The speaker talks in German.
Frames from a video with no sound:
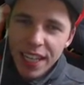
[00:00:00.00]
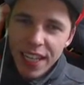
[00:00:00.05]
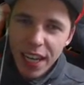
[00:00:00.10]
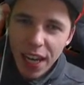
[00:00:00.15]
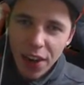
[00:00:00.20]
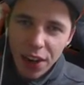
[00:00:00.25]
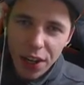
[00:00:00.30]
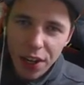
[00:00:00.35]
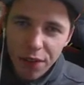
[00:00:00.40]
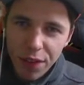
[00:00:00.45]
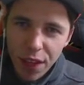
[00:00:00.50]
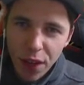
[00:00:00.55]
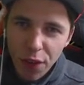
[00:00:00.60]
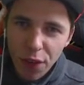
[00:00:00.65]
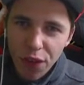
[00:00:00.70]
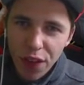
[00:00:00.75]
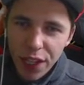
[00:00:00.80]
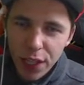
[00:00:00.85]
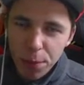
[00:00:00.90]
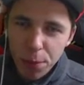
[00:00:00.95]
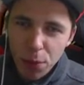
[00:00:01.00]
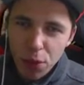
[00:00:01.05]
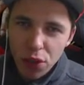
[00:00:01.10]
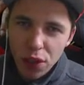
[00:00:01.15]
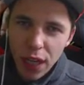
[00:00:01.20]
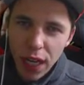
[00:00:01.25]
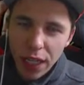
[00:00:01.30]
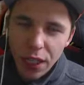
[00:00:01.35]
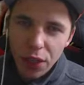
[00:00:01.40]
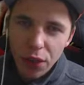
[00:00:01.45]
Ja Leute, wie auf Facebook
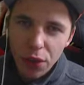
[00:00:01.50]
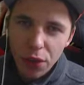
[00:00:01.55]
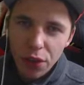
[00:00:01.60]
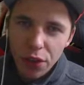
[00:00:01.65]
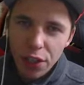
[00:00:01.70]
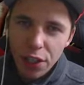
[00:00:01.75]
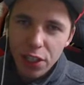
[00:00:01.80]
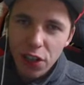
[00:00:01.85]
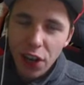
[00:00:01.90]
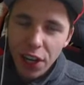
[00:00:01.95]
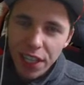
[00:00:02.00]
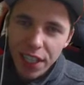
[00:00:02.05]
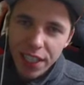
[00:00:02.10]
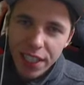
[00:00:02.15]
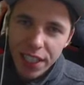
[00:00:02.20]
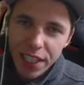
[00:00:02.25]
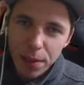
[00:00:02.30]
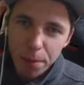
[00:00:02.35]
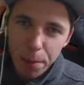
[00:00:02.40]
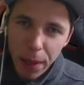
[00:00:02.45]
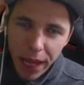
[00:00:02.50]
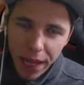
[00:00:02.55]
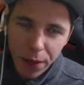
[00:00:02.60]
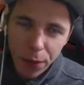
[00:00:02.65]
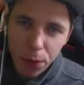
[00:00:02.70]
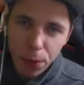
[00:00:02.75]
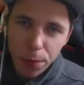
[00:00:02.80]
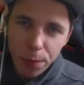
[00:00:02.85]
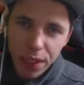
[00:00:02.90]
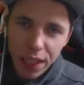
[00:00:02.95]
schon angekündigt, heute das
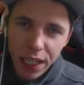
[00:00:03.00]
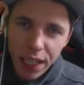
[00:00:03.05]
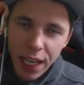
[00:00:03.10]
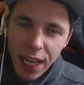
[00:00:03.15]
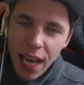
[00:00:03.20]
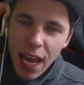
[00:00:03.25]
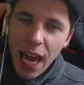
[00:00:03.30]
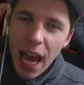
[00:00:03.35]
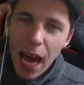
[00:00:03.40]
Pack-Opening.